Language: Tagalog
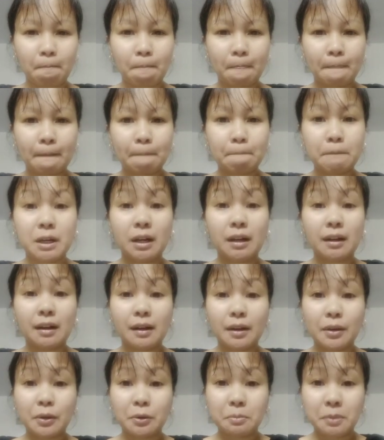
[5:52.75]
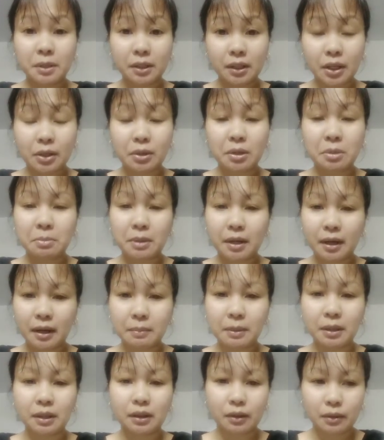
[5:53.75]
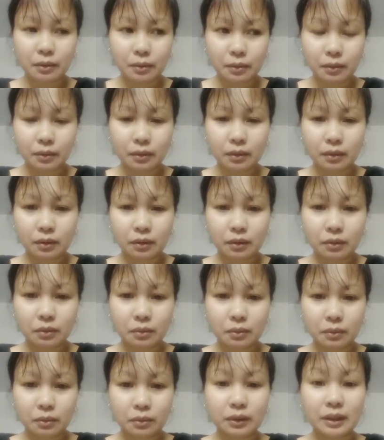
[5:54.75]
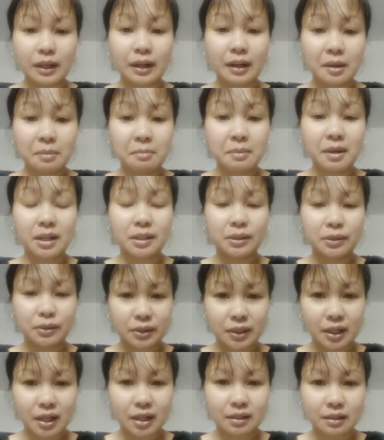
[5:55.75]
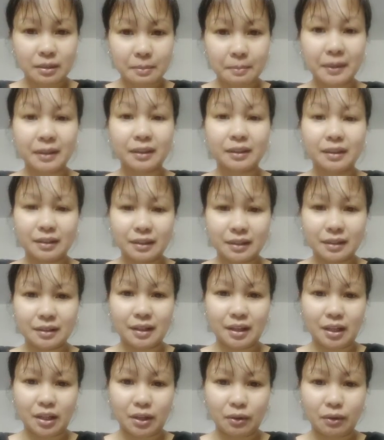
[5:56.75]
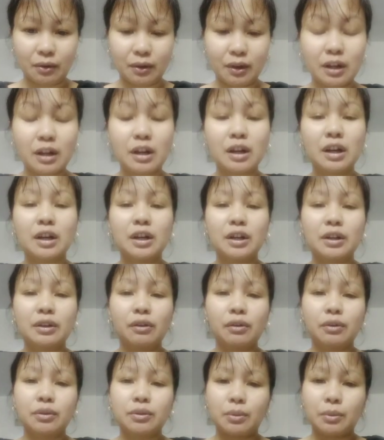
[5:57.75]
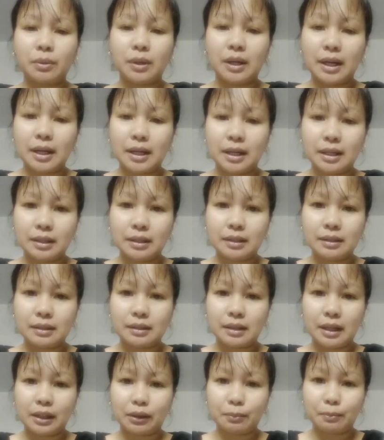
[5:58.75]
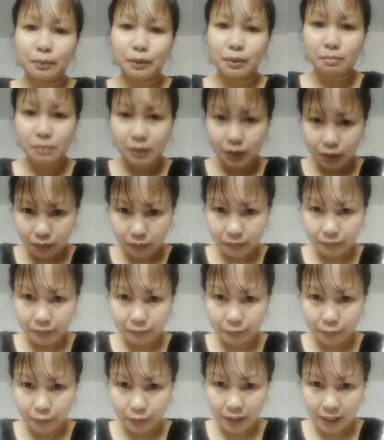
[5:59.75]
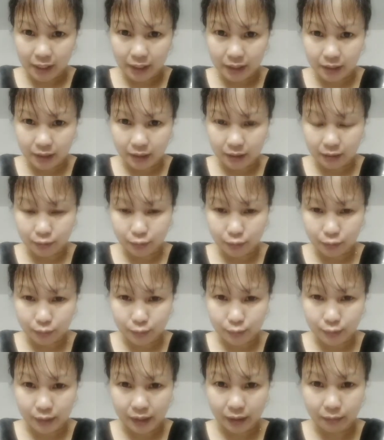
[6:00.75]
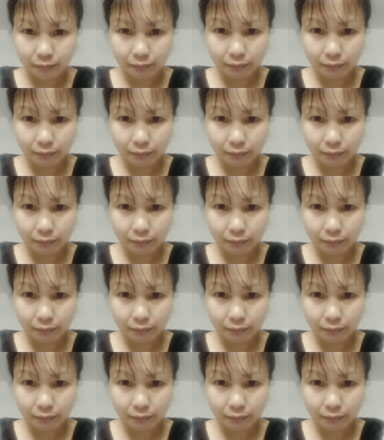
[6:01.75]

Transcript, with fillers: Magkalayo man kayo ng maraming taon. Kung talagang mahal niyo siya, sapat na siya sa inyo. So guys, ito po yung vlog ko before I go to sleep.